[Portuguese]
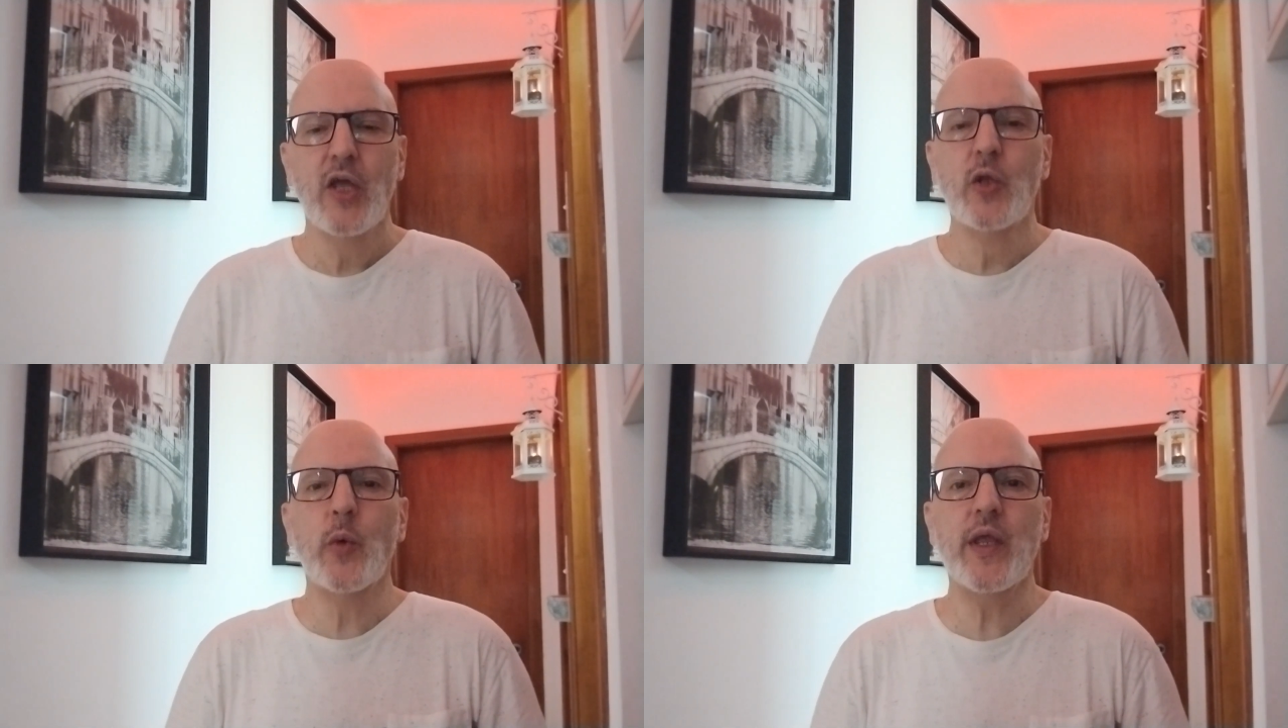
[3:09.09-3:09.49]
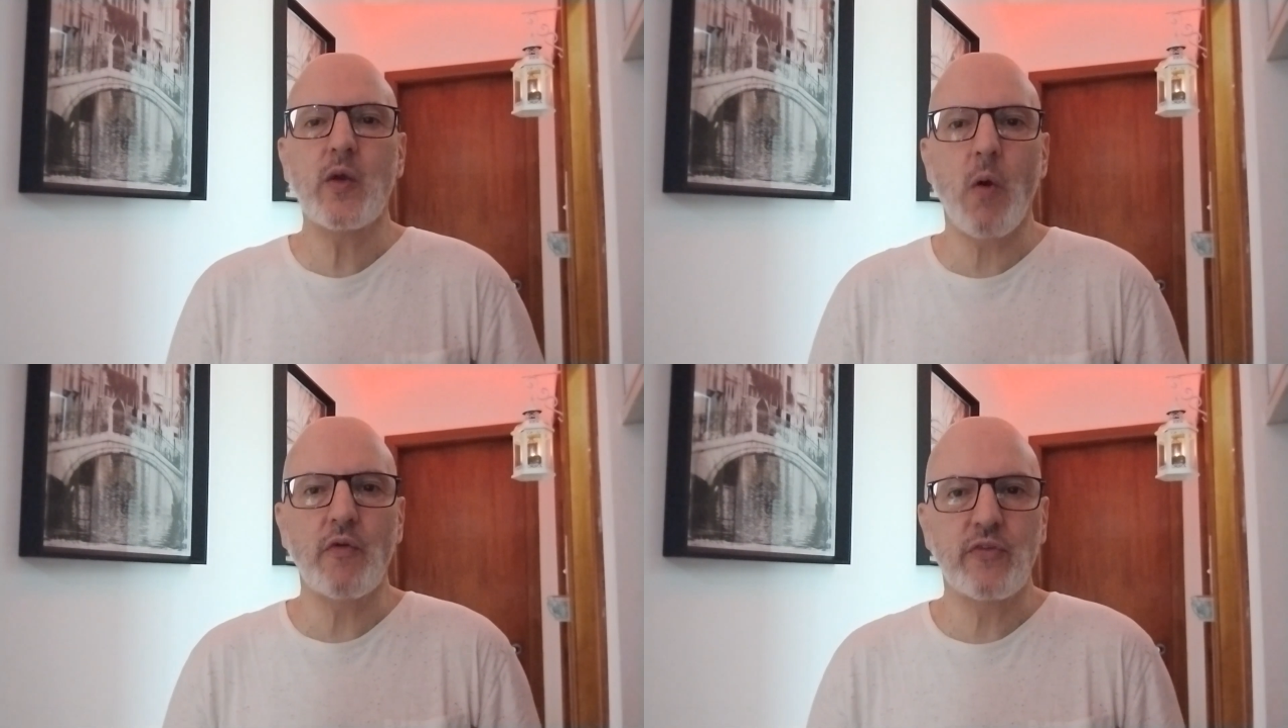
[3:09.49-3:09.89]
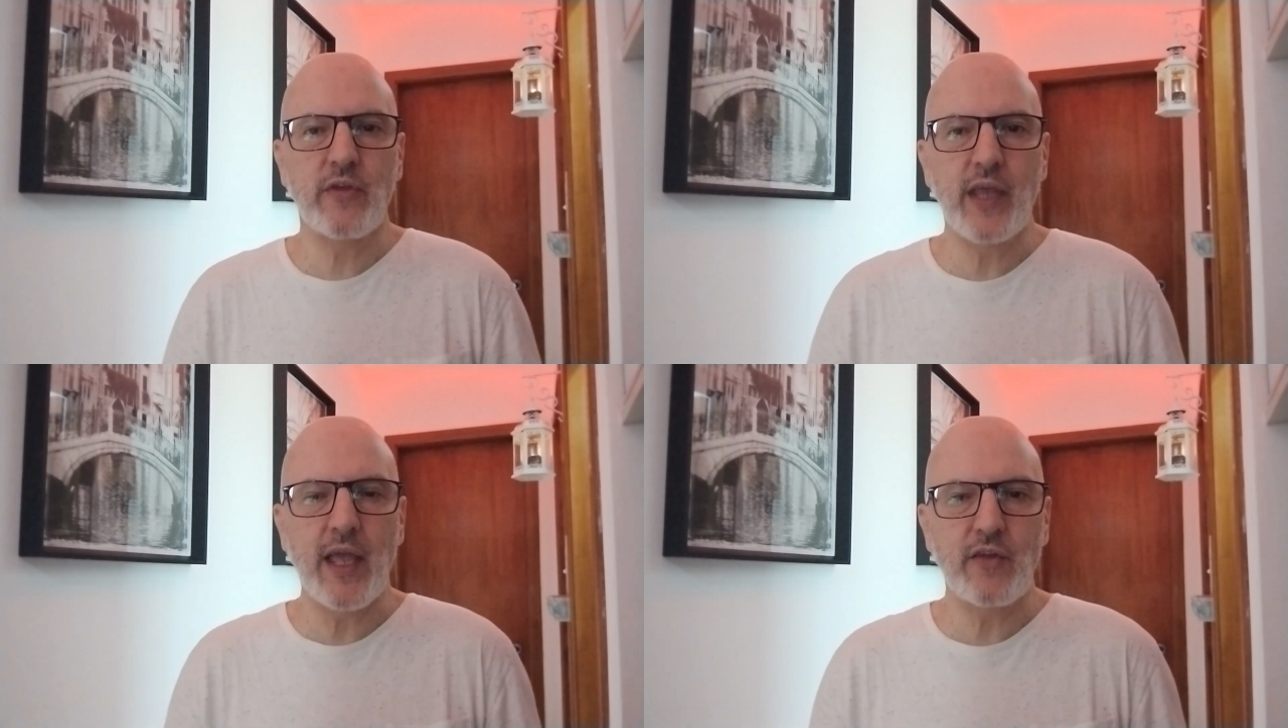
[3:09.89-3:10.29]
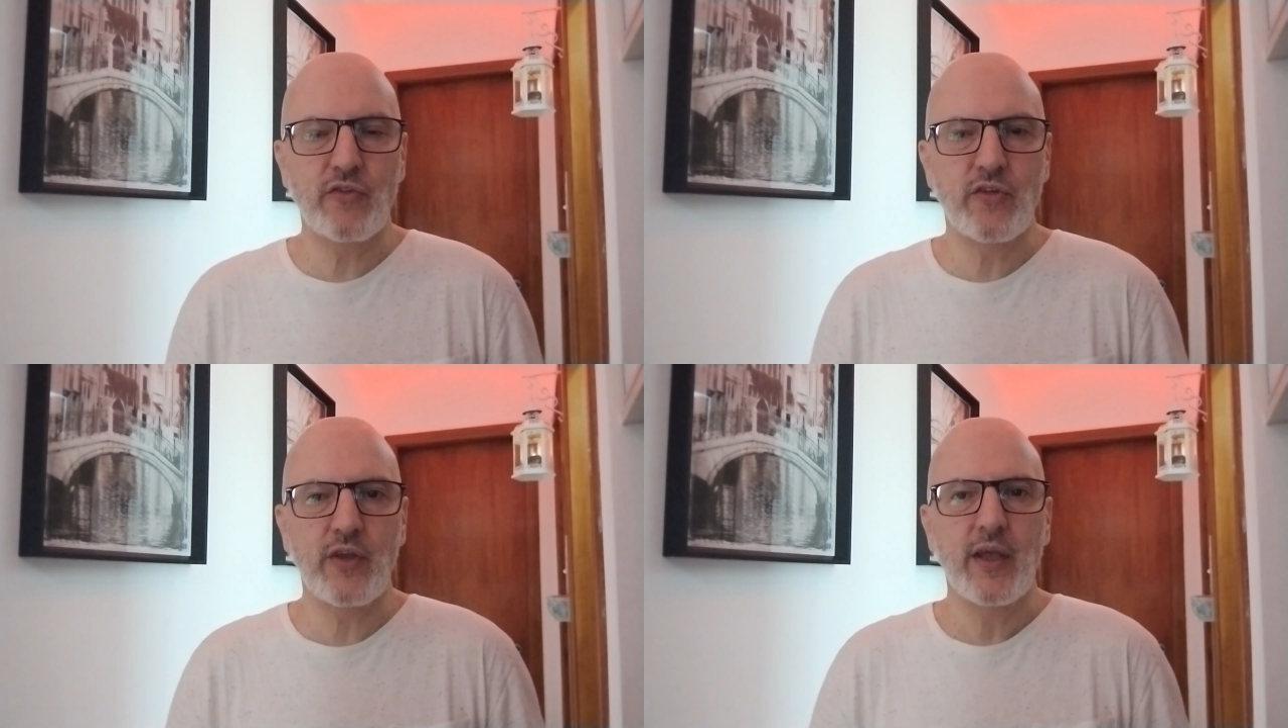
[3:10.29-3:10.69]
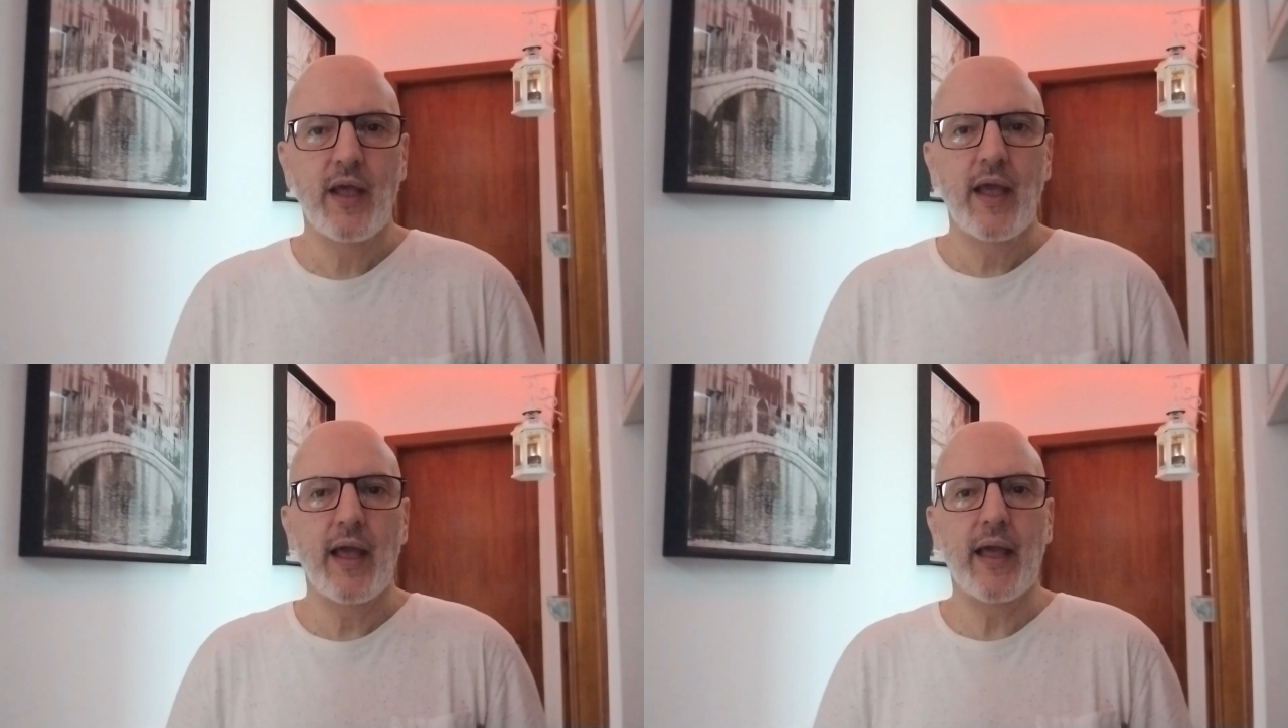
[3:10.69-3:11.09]
no inconsciente
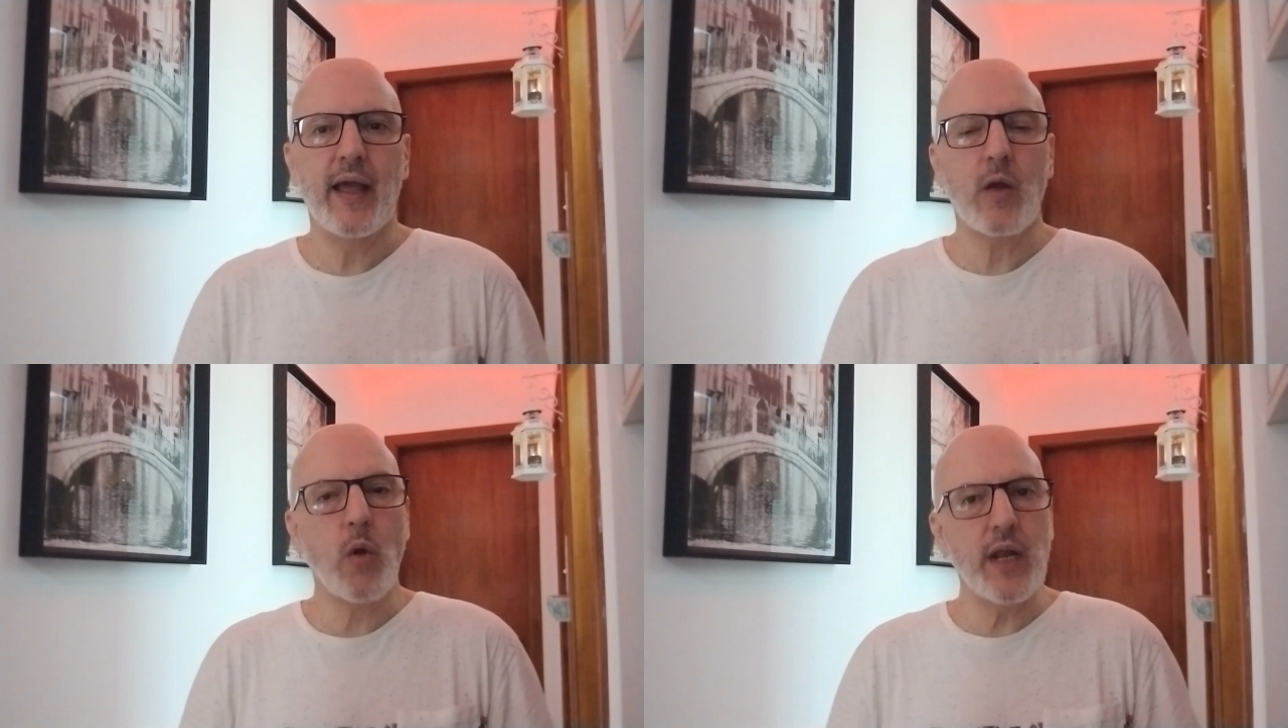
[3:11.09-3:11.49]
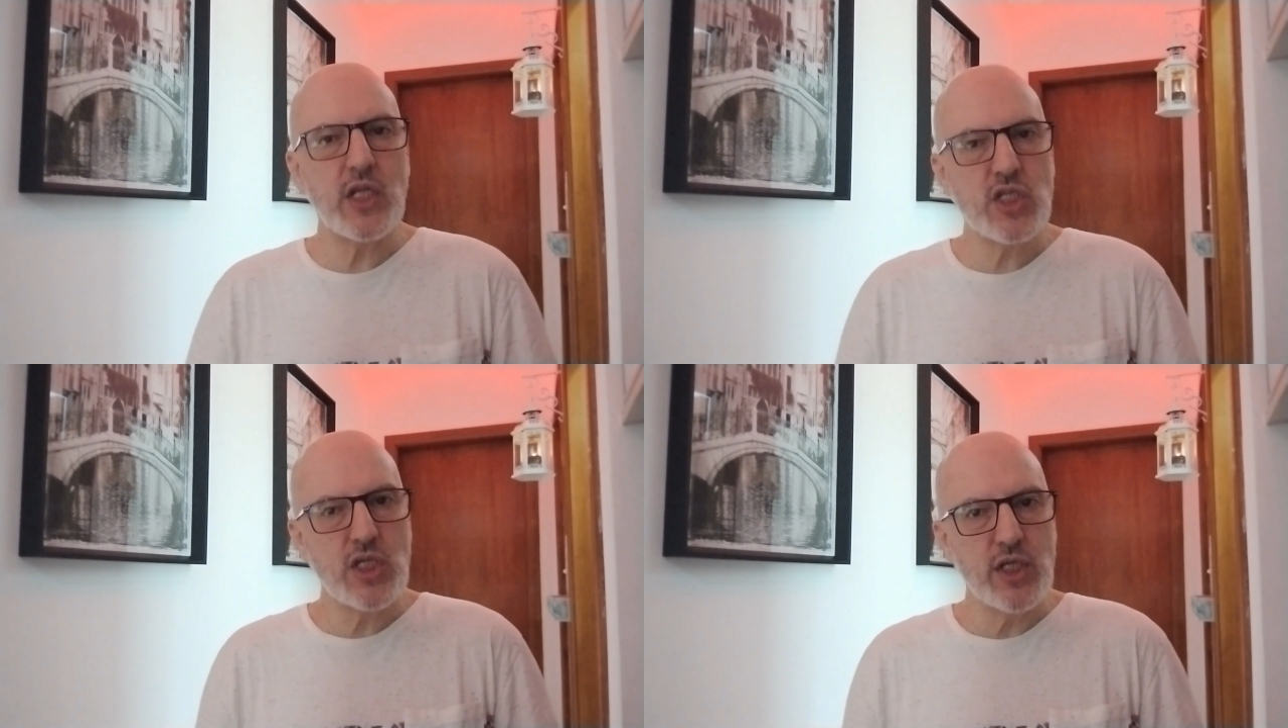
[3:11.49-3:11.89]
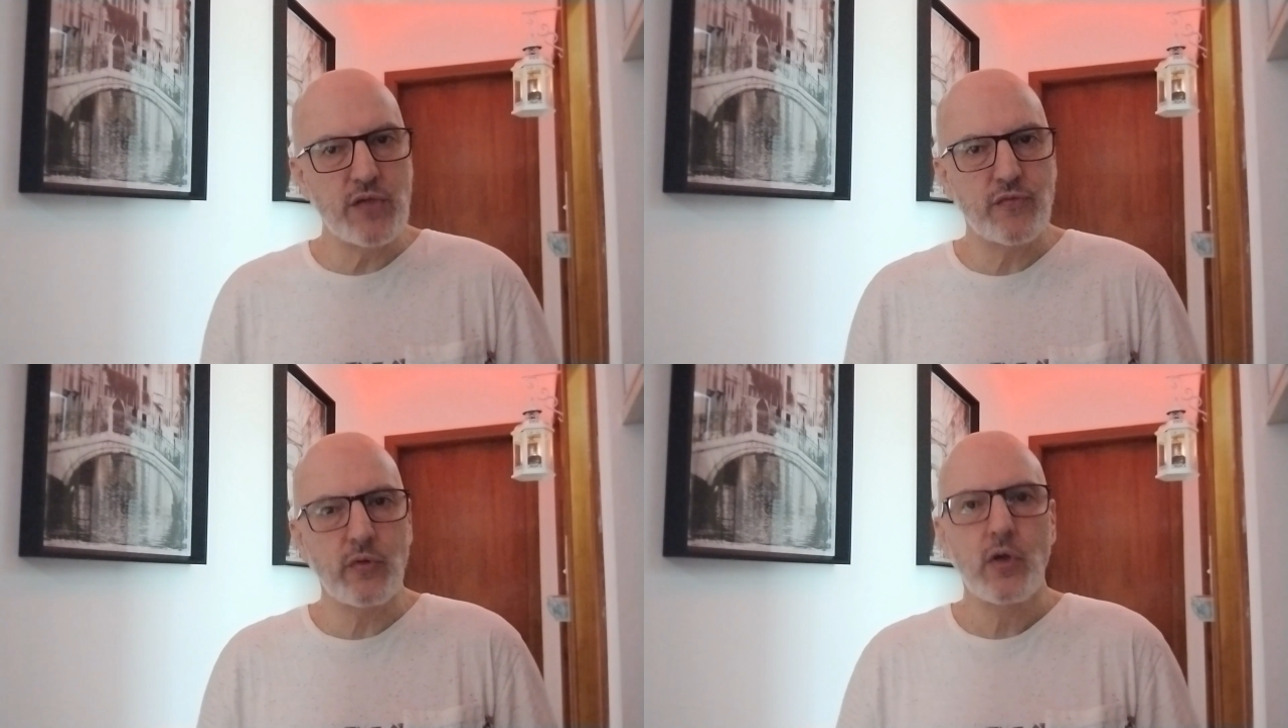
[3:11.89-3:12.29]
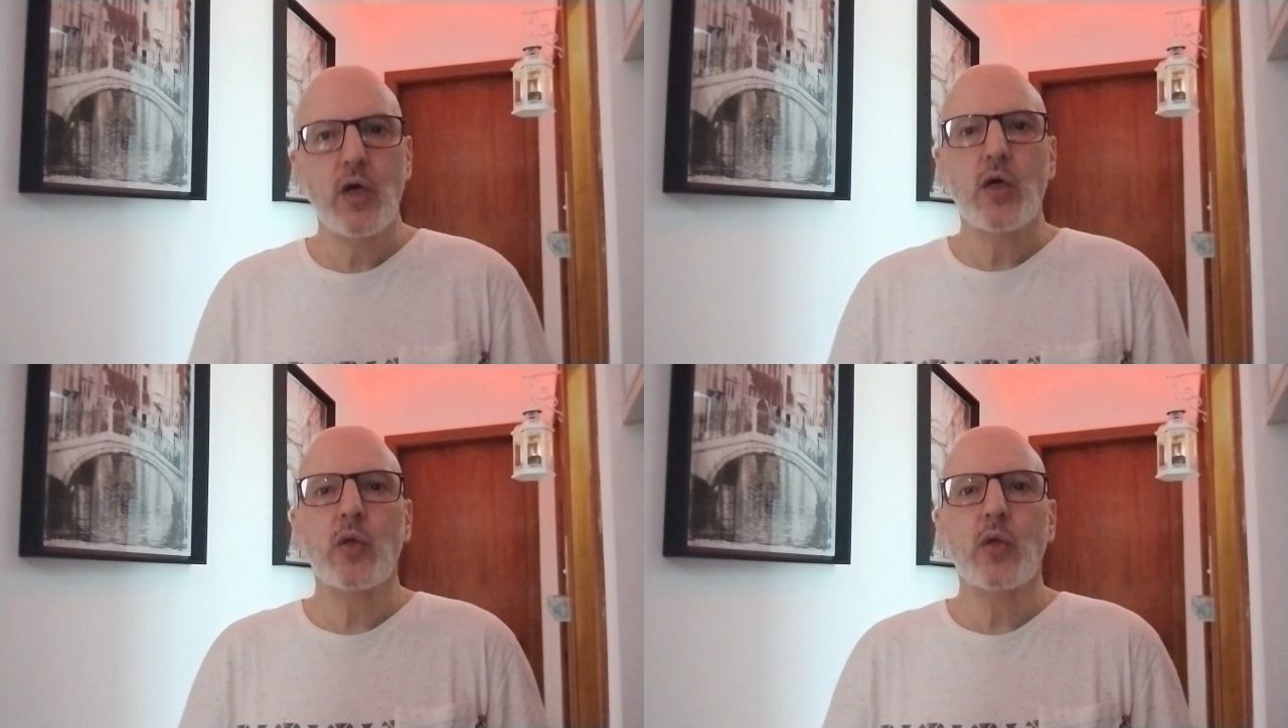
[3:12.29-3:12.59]
é, coletivo,